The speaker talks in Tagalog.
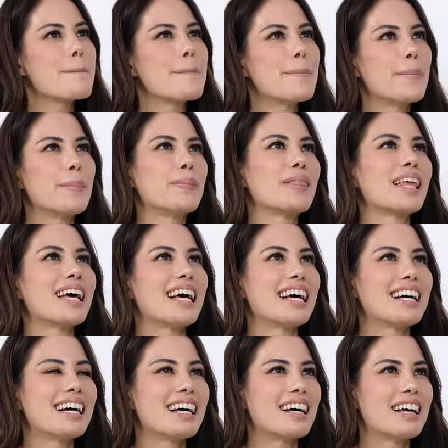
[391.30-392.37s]
Mm.
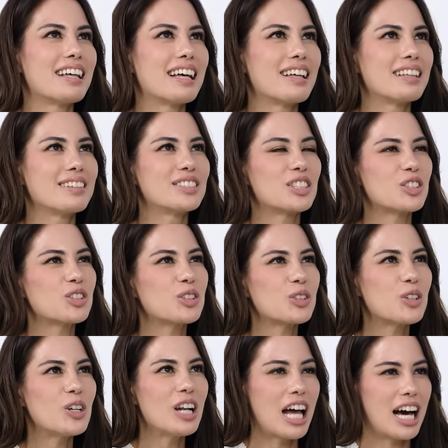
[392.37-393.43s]
Sa
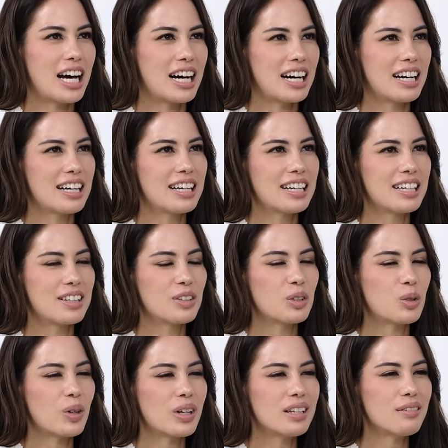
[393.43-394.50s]
totoo lang,
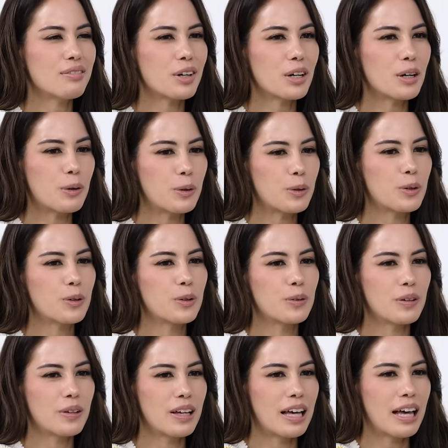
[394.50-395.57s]
nung 24
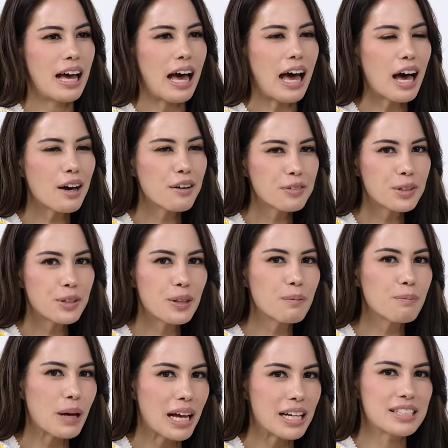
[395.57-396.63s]
ako, after
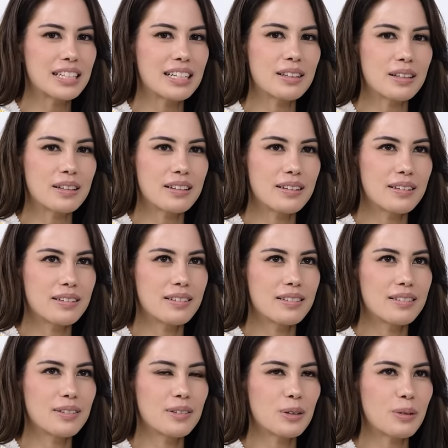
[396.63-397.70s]
the pageant,
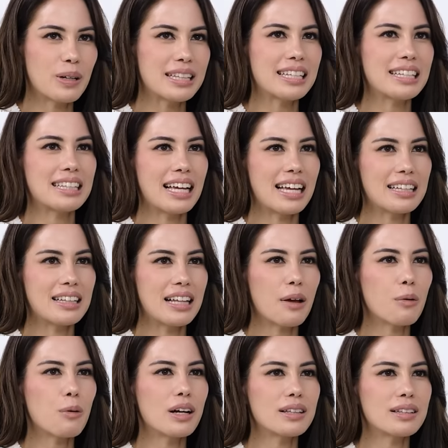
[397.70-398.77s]
nung 2010,
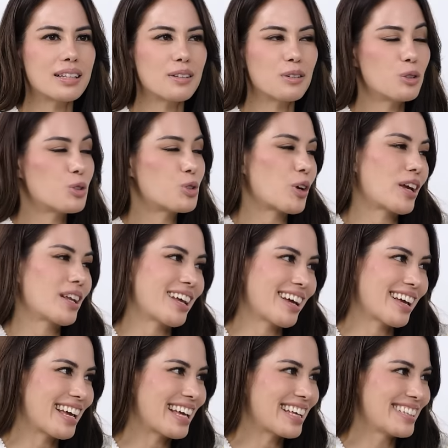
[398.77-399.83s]
I wanted to join
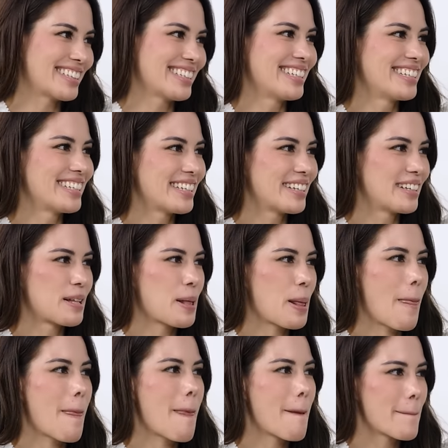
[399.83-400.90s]
again.
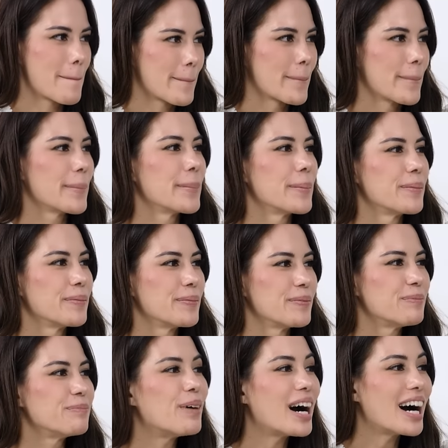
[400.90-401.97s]
Oh.
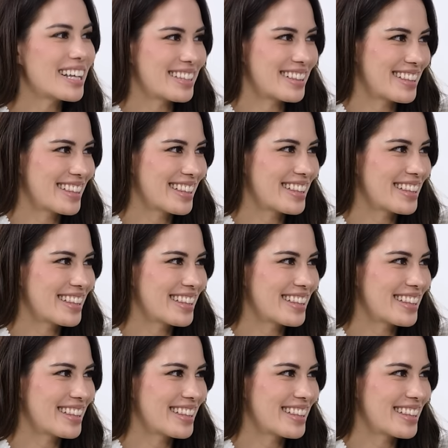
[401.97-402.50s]
But,